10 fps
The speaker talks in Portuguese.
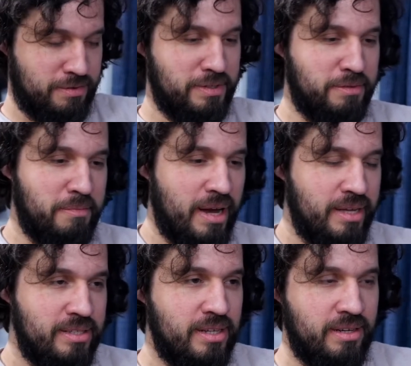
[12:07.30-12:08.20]
quanto
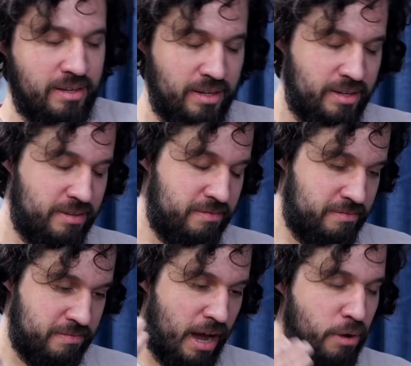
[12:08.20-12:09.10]
mais é,
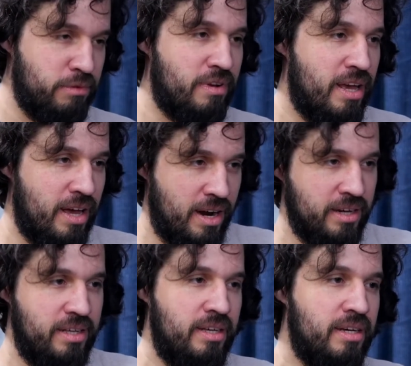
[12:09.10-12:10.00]
alto na
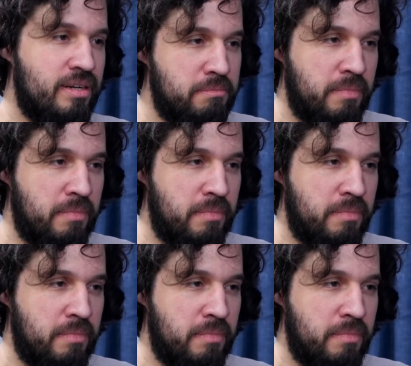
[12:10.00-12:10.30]
hierarquia,